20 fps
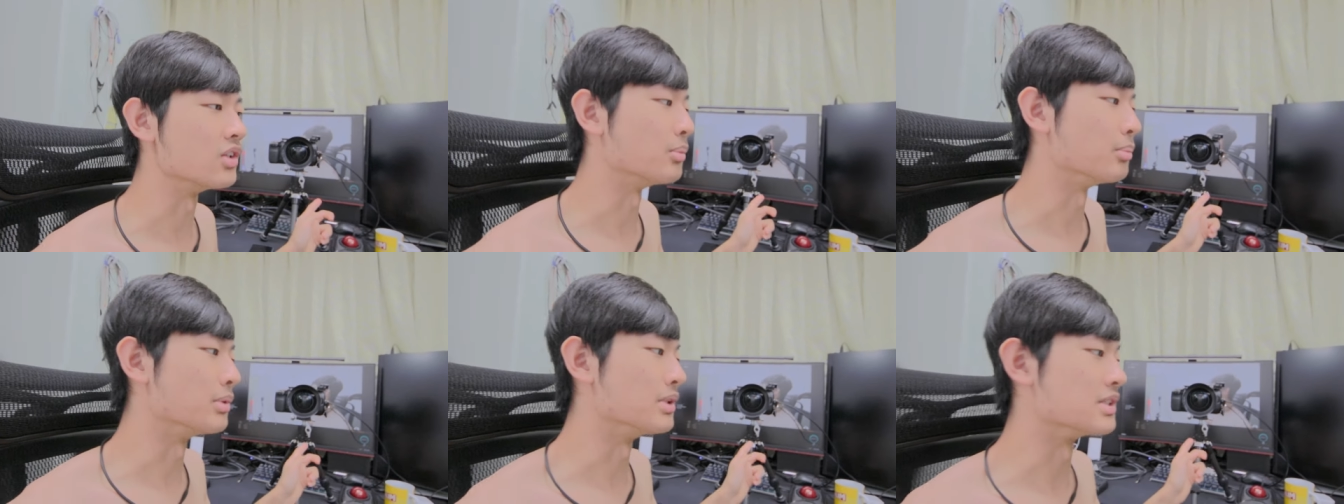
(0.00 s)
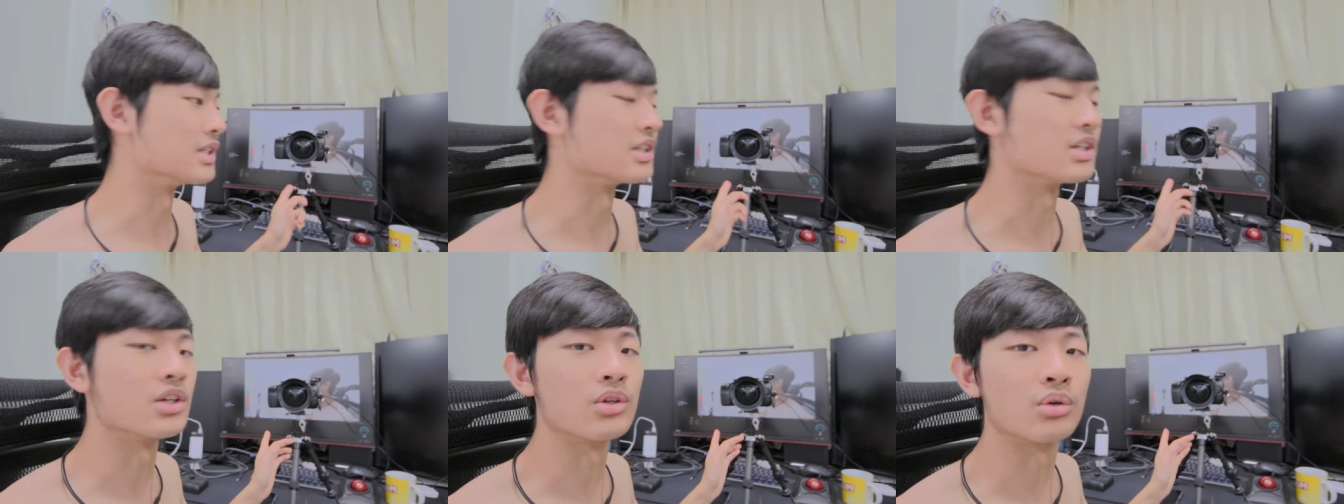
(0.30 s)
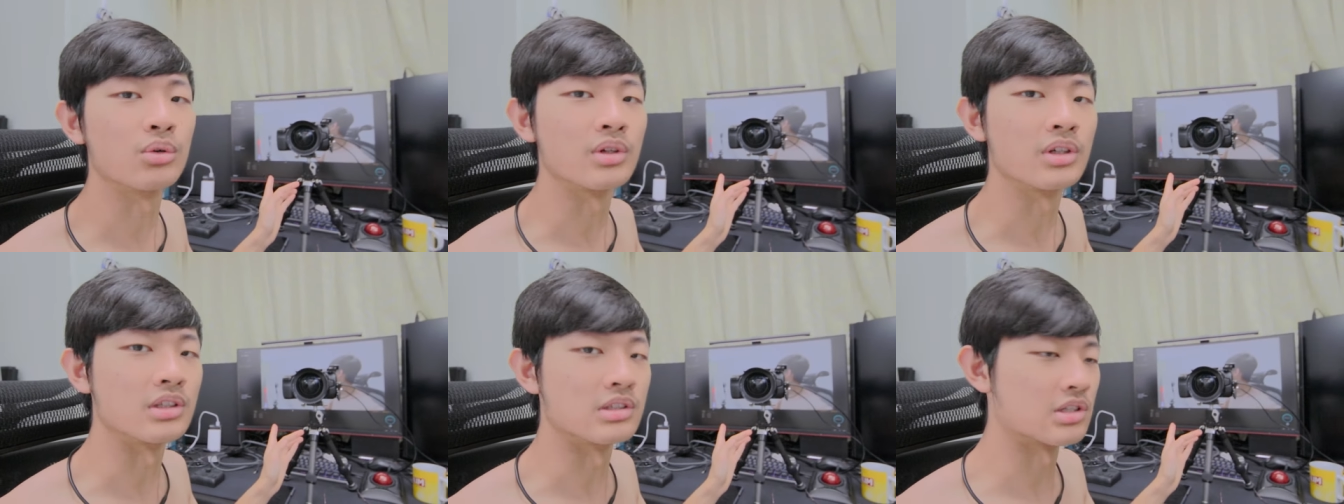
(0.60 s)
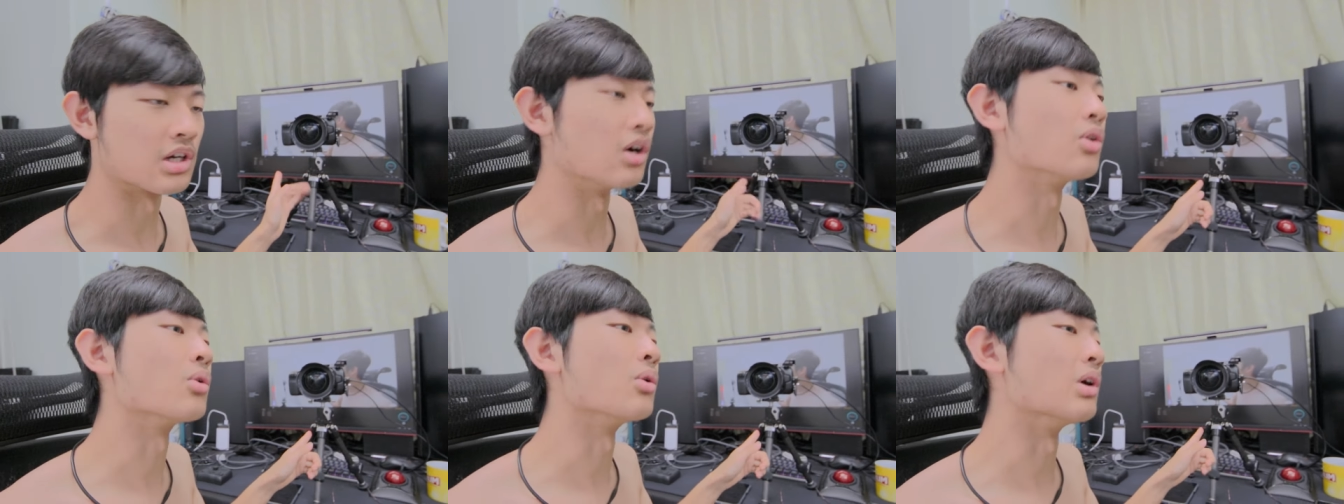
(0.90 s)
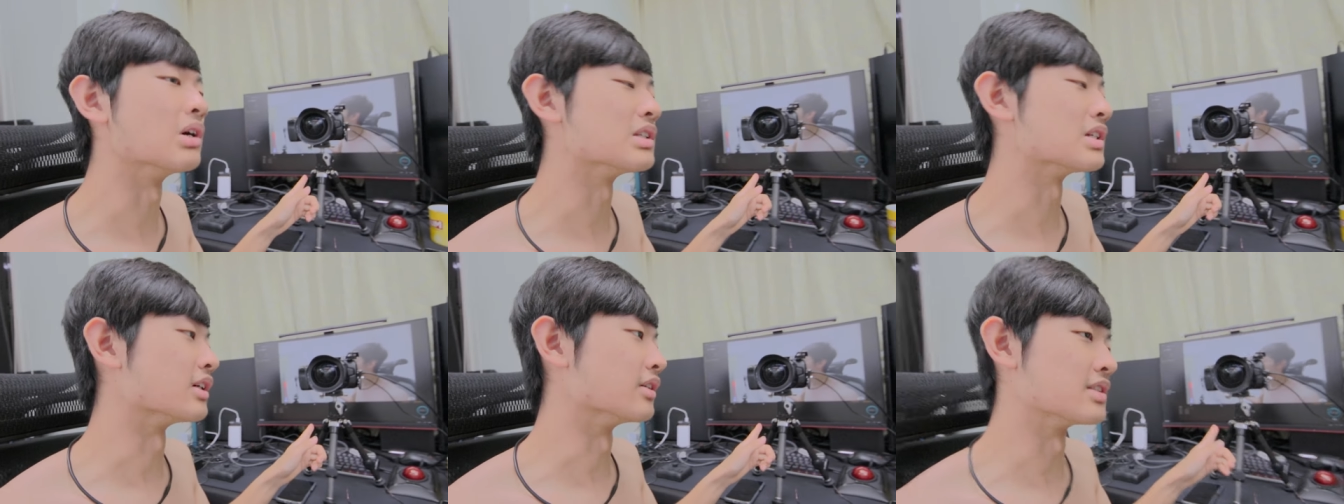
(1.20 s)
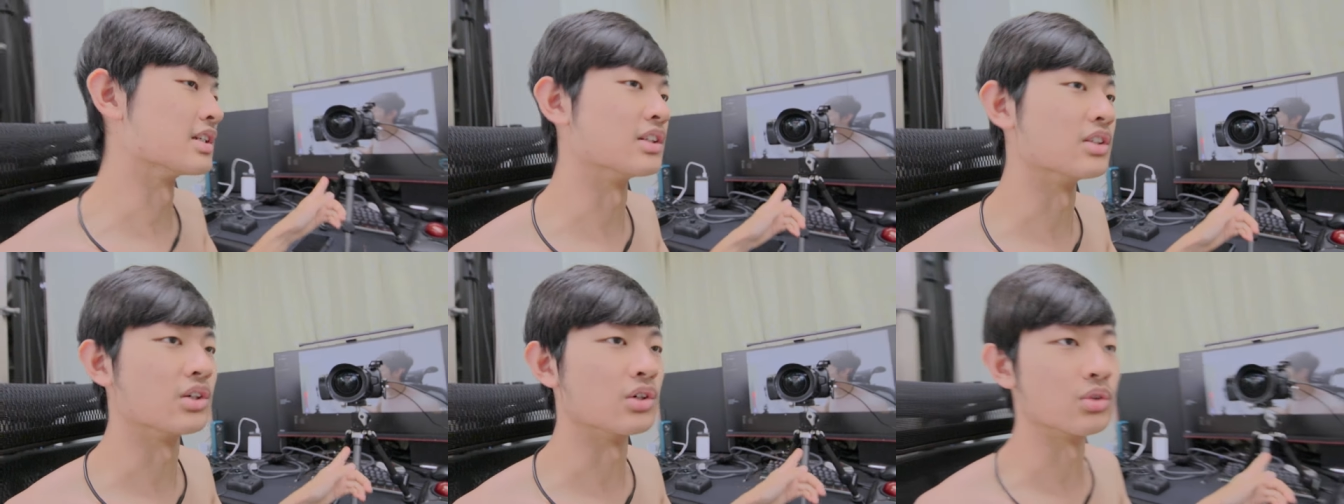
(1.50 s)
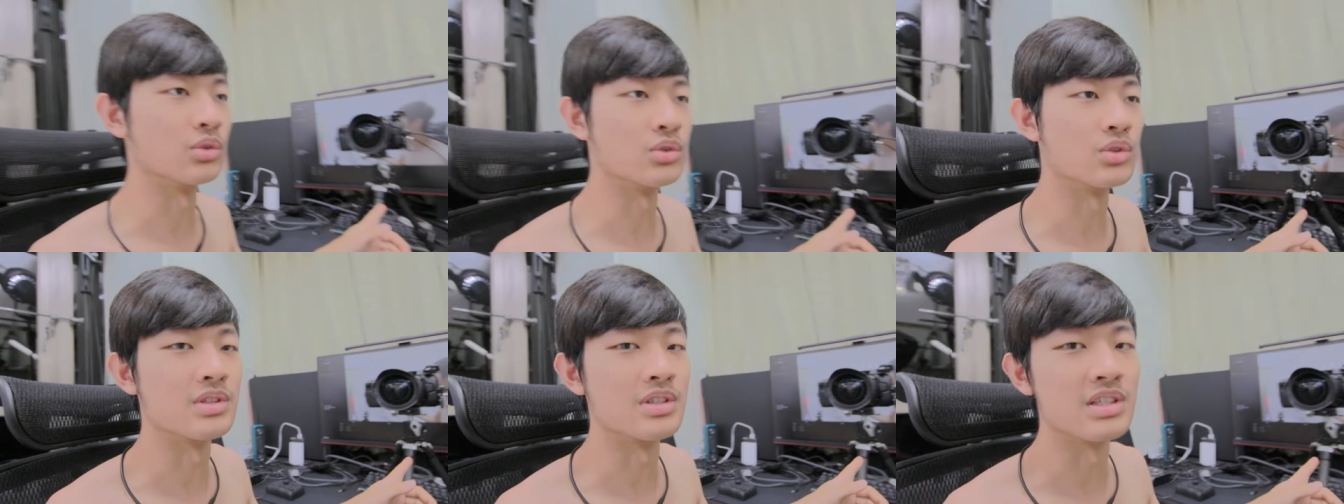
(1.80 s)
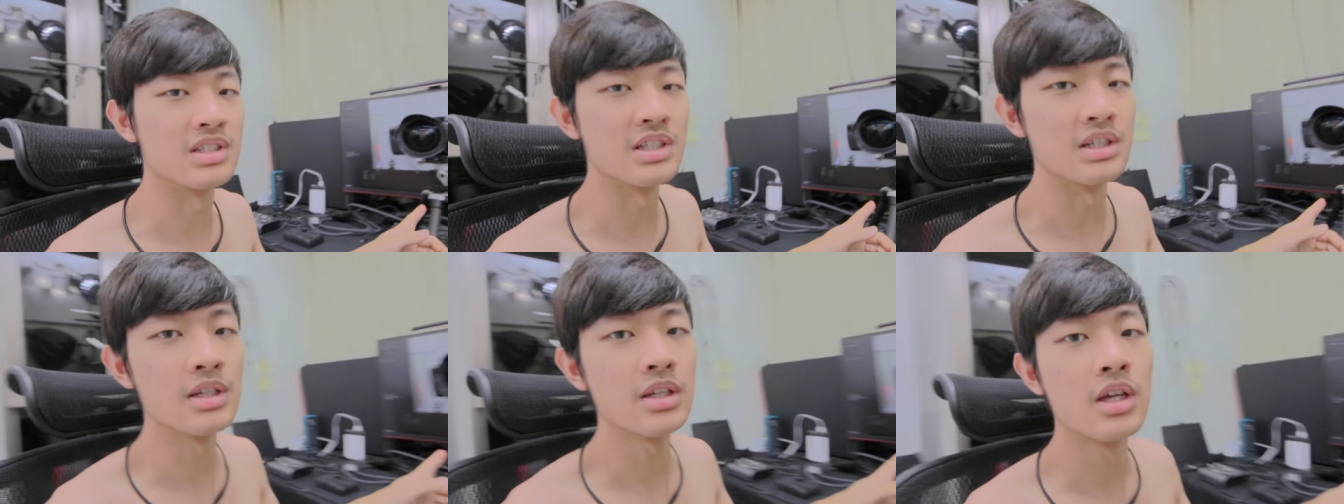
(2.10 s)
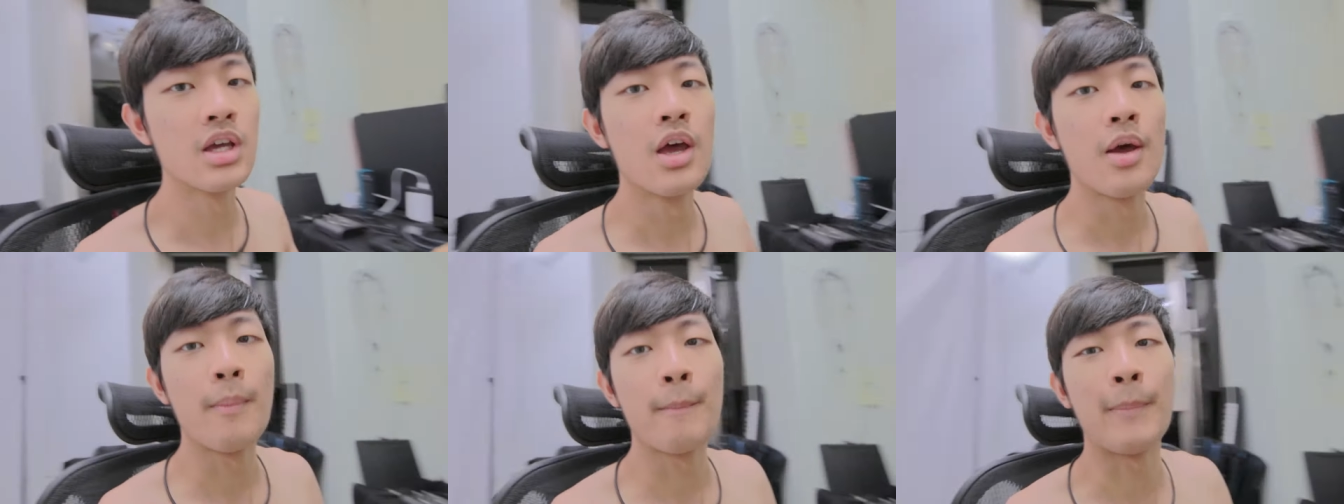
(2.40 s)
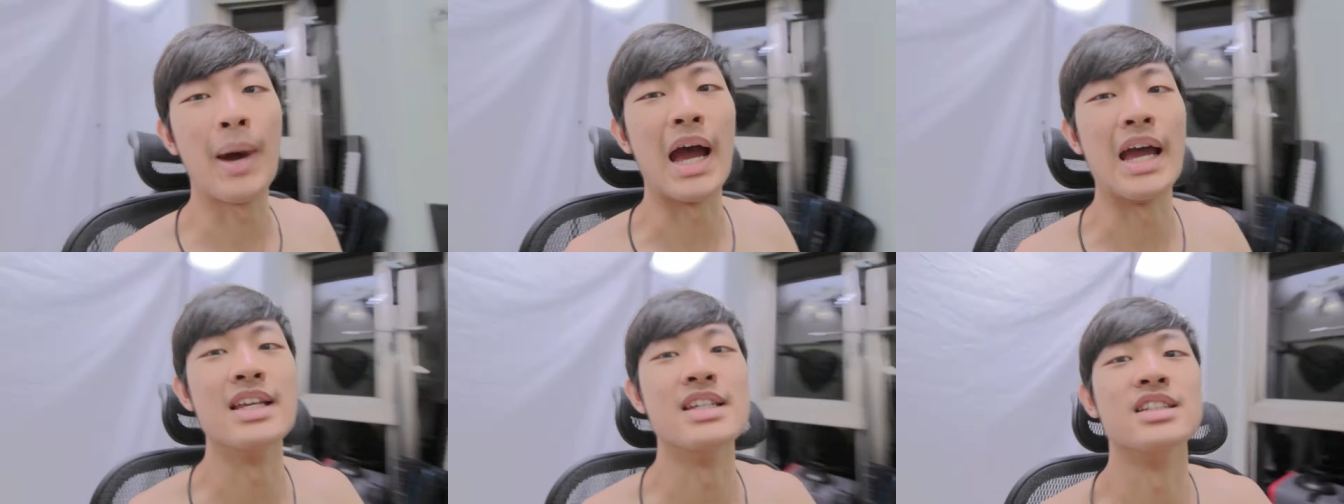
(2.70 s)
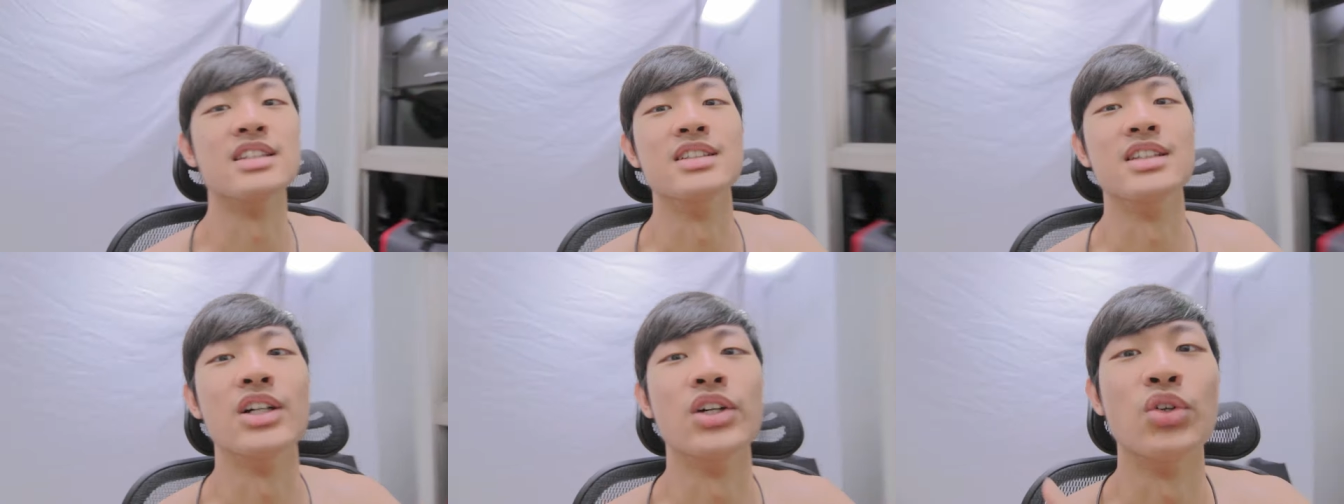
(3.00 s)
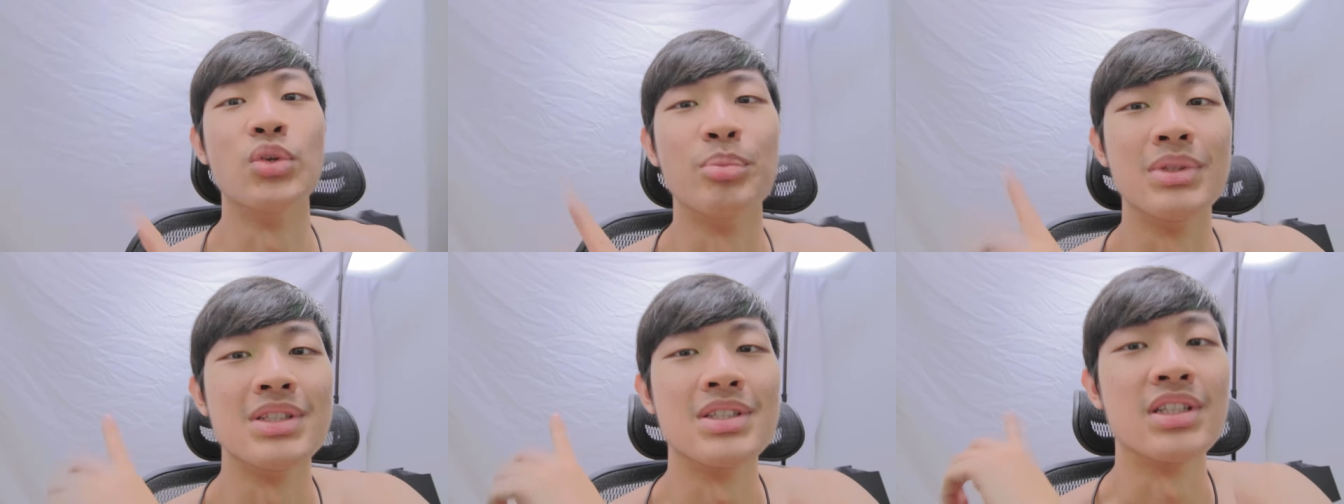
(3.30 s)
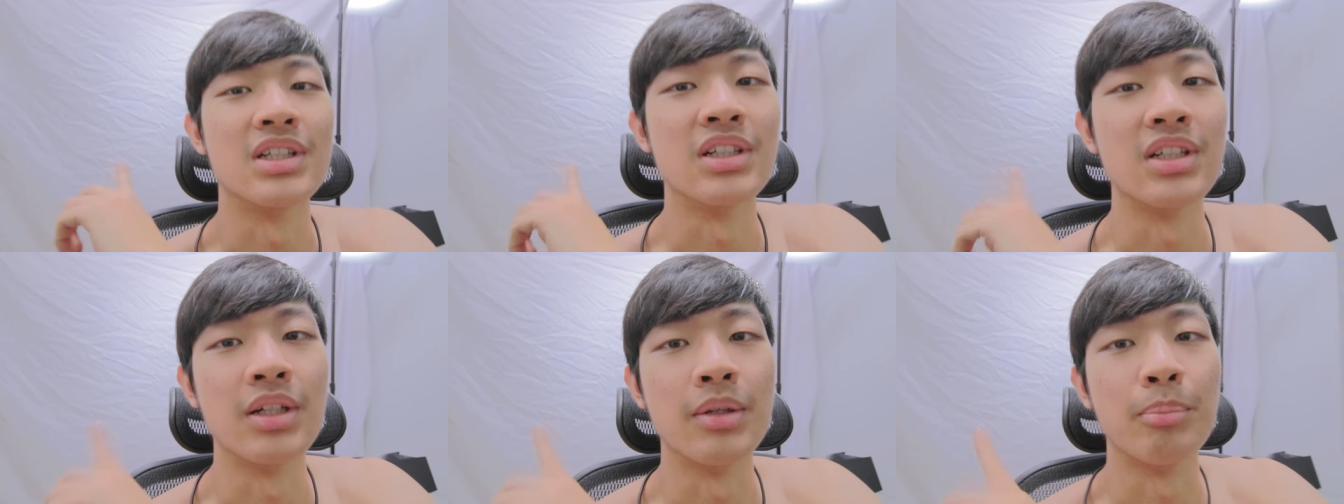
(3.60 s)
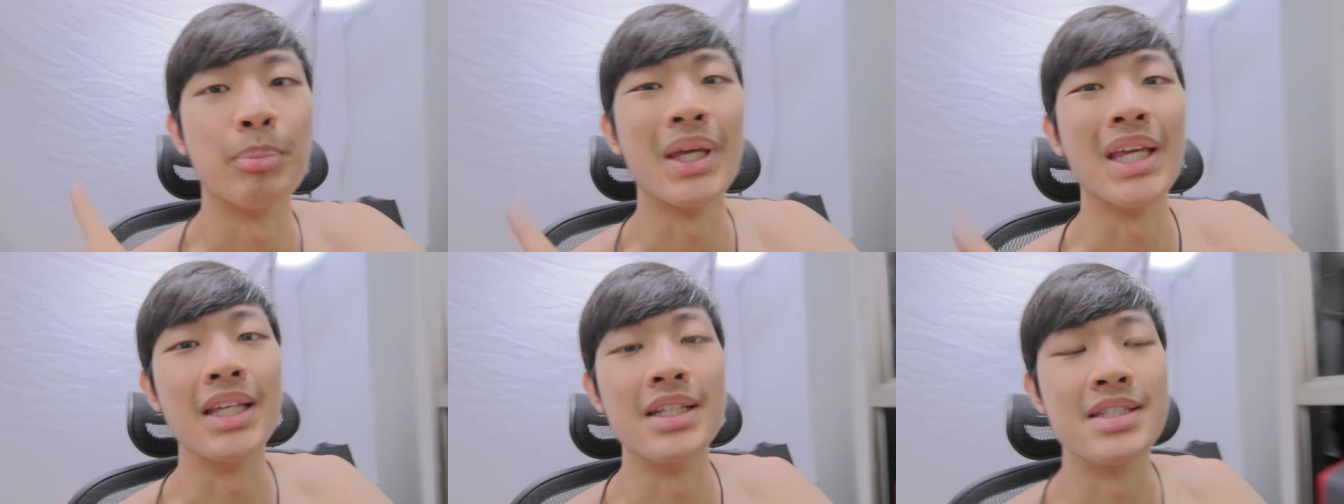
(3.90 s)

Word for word: 那我们今天用一个超广角镜头，就直接拍摄到我们整个背